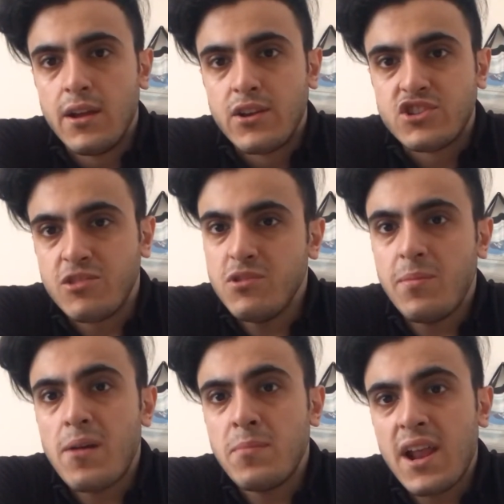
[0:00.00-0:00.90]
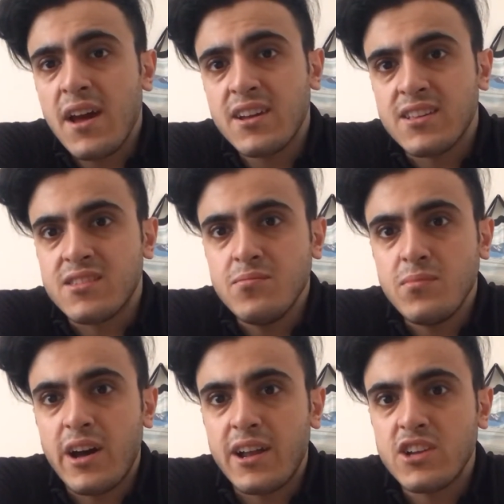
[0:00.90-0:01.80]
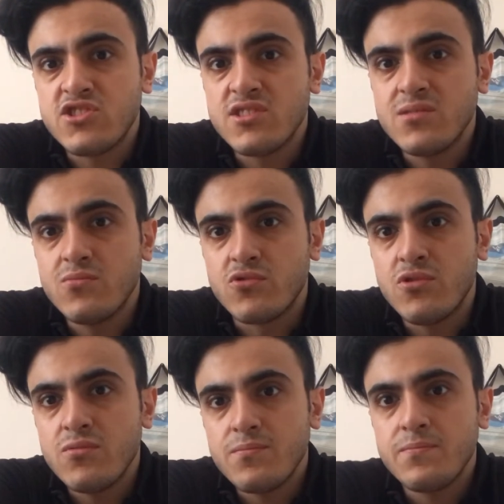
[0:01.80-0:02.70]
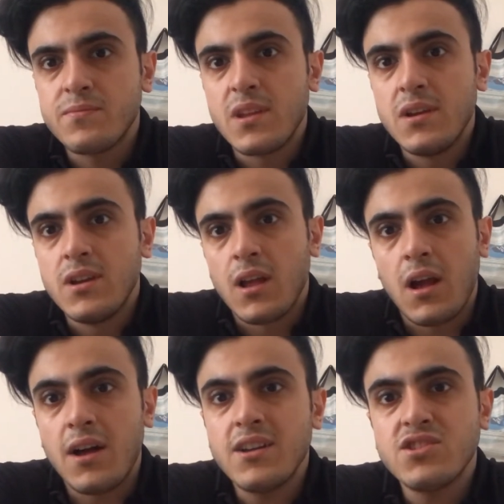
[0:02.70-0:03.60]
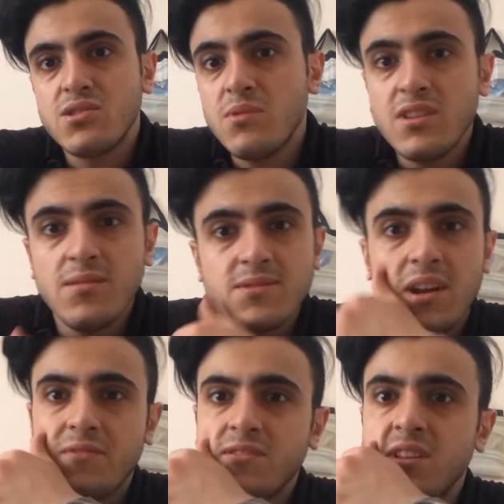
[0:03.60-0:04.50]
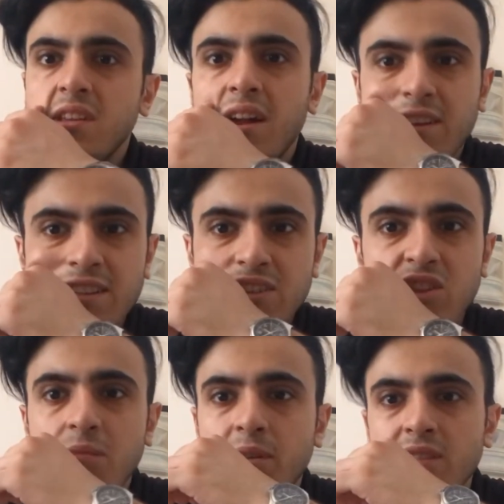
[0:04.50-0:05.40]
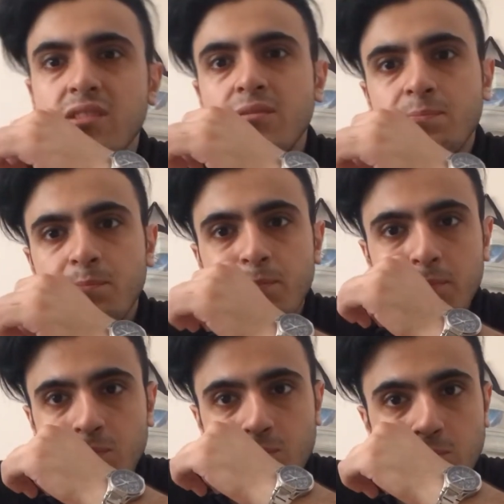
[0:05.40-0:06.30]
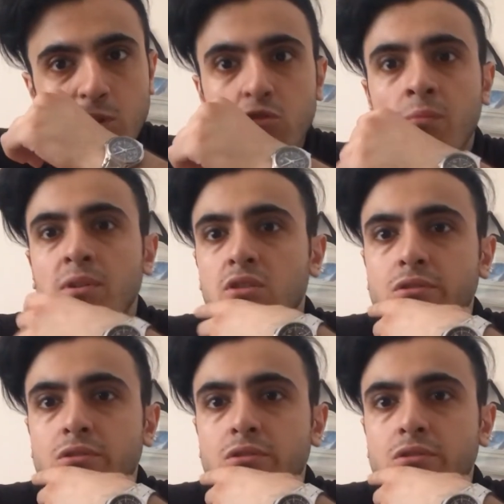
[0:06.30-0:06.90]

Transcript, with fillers: Şimdi ben merak ettim. Araştırdım bunu. Araştırmalarım zarfında da arkadaşlar balın mikropları